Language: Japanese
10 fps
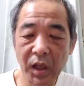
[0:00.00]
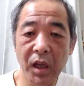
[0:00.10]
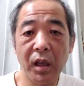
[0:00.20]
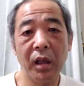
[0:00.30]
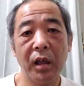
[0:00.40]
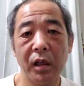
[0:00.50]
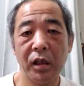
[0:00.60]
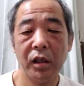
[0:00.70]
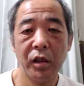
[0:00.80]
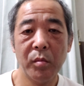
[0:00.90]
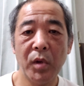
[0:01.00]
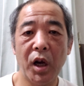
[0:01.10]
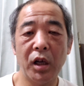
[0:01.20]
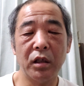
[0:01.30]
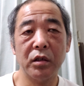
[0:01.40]
で、
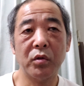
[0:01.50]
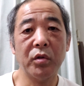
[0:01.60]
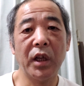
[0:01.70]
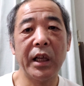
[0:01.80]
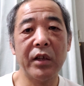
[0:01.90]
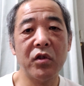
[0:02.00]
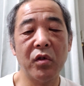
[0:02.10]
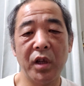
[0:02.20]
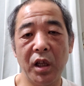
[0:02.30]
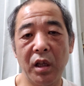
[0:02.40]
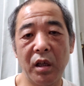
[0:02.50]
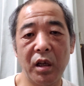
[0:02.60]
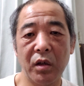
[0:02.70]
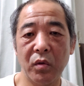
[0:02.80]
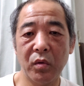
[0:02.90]
まあ、そんな話をね、
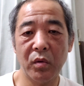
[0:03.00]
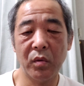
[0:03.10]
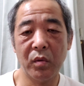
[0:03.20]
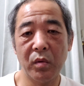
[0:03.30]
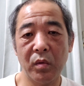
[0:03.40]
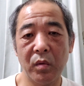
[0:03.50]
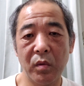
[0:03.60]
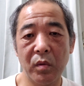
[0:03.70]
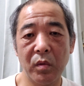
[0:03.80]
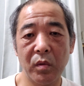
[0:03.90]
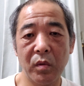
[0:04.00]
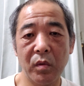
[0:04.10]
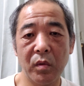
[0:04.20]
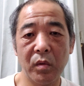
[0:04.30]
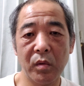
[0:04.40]
あ
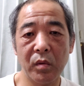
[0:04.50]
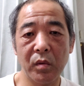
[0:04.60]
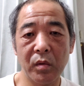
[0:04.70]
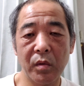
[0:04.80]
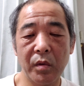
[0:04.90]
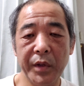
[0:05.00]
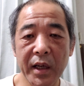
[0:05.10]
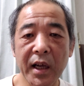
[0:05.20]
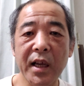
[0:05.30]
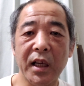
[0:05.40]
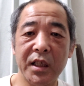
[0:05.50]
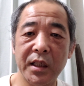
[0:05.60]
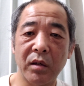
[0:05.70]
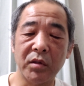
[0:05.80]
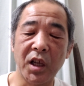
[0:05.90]
のー、何回か聞
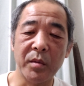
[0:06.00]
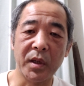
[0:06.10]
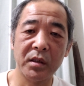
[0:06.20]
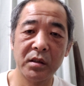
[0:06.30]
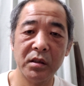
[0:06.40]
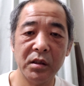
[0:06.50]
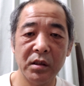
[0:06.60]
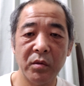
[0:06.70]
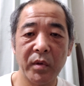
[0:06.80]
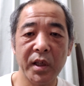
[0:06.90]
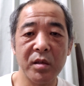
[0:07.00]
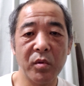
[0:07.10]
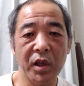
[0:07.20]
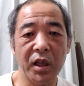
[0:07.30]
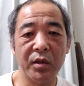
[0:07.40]
いたことがあります。私
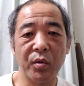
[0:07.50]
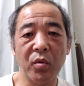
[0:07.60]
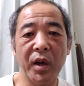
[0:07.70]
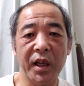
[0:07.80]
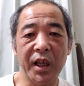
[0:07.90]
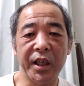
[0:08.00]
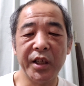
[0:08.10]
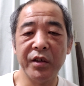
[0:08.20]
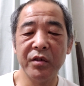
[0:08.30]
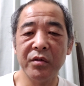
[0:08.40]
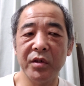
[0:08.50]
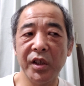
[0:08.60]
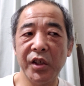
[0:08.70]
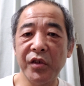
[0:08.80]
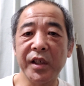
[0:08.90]
もね、そこはね、昼、
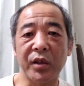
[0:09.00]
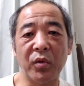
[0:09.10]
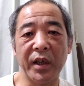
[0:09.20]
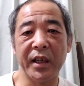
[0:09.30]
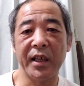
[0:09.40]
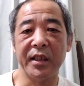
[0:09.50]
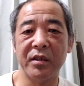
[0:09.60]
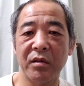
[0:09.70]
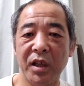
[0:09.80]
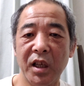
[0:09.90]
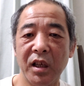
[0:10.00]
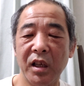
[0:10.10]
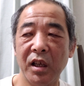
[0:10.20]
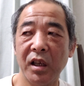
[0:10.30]
昼しか通らないんですよね。